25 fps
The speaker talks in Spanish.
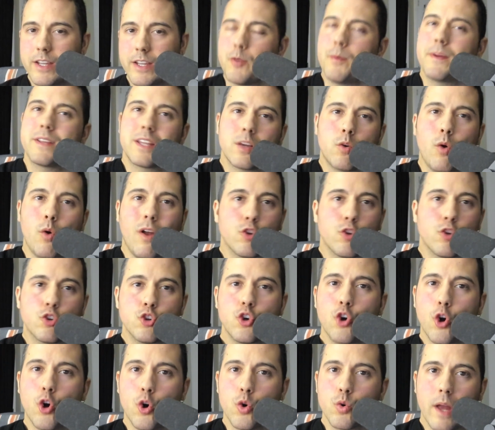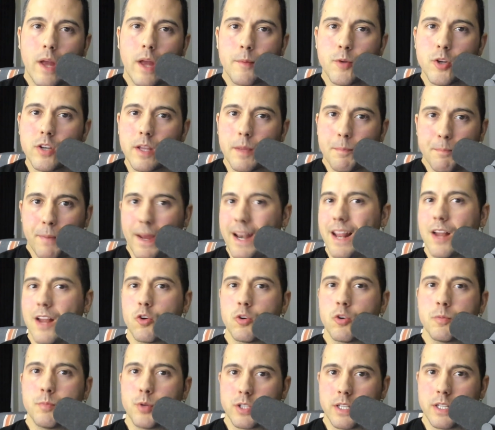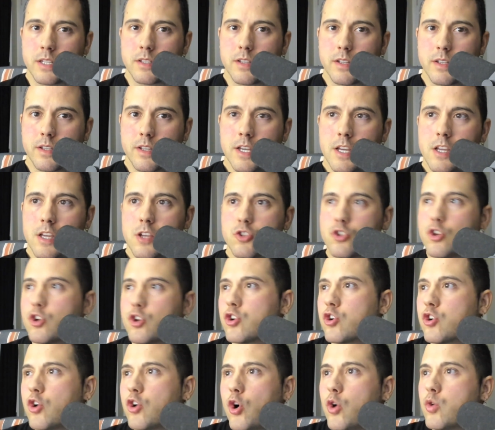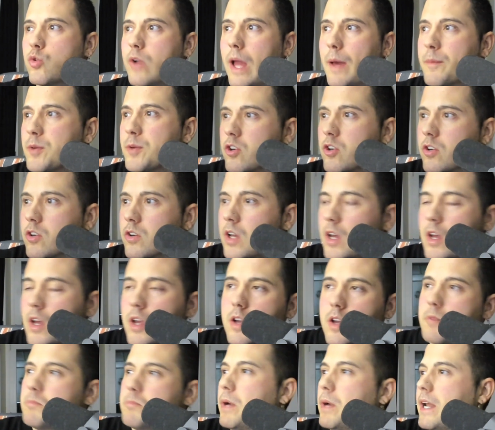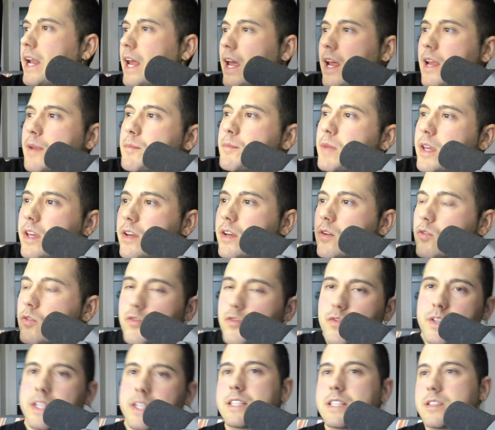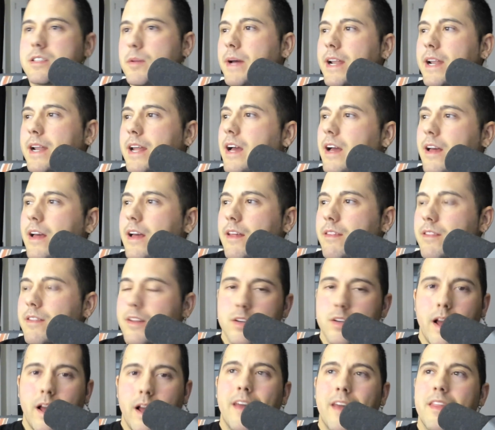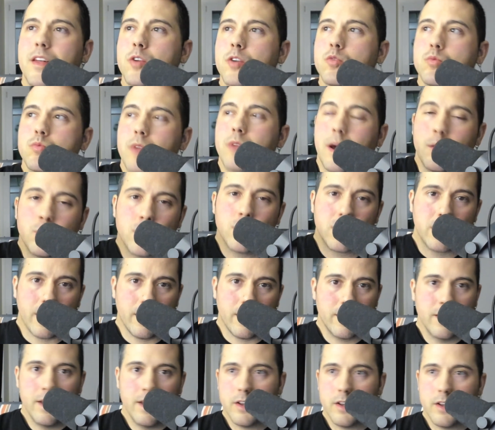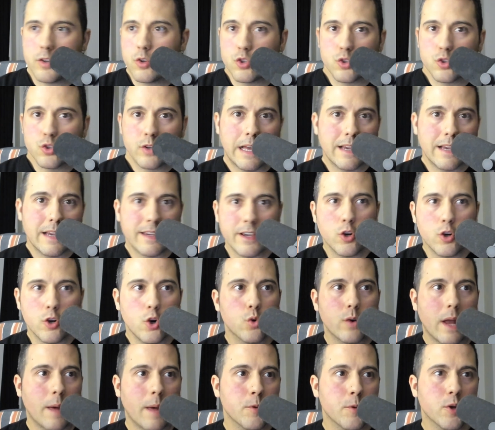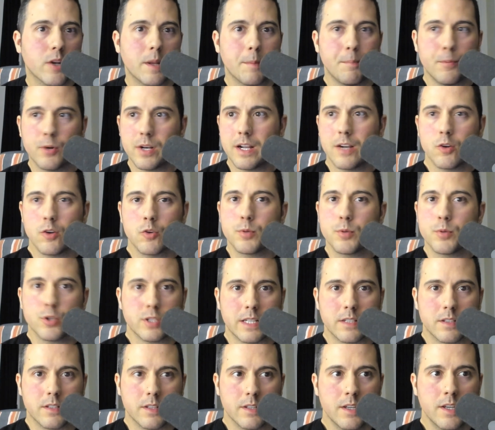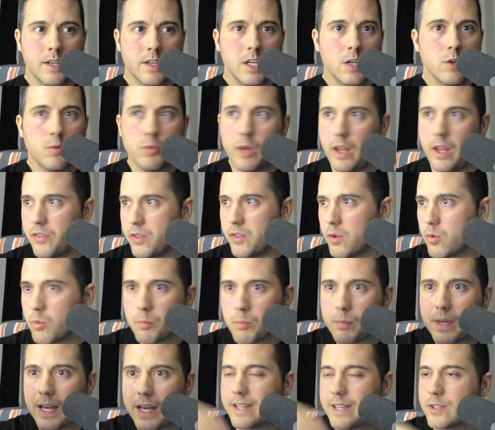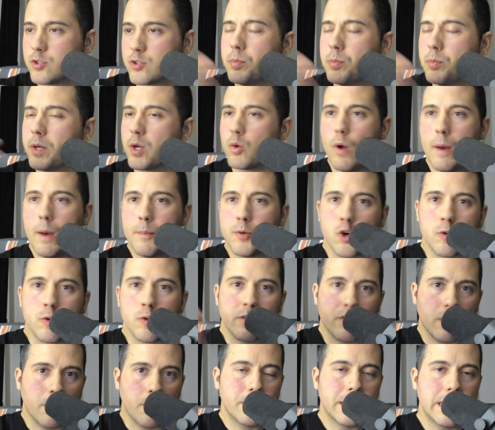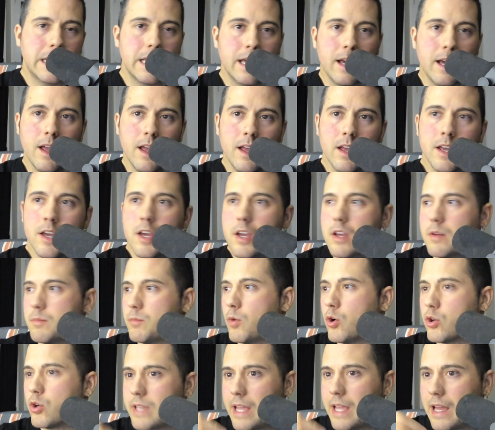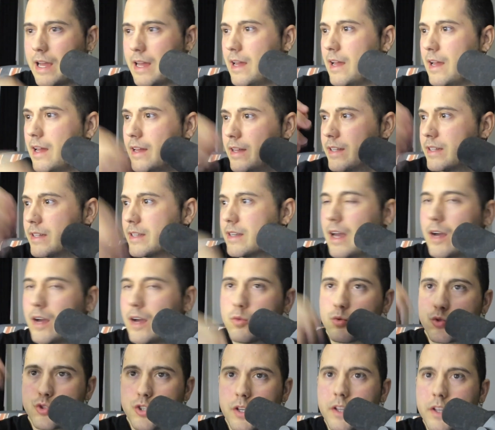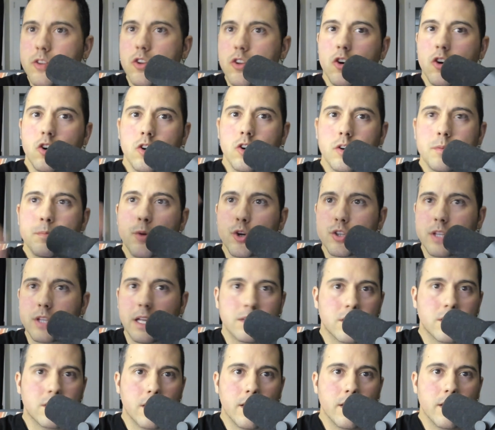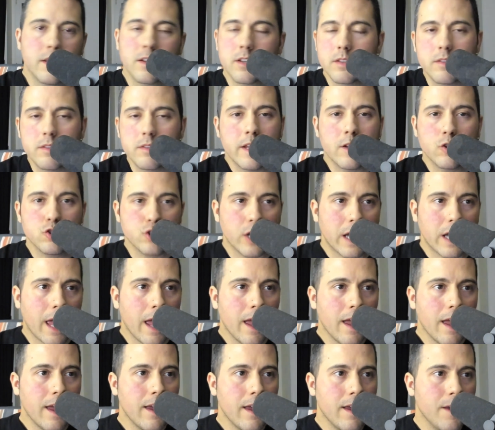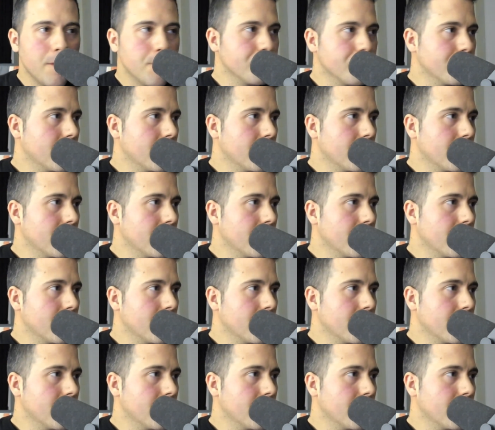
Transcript: Normalmente cuando yo cojo un avión es para algo importante. Yo no cojo un avión para irme un fin de semana a dar, a dar una vuelta. No, yo cada vez que cojo un avión es por algo importante. Voy a hacer un viaje súper guapo con mi familia, voy a ir a un sitio importante de no sé qué.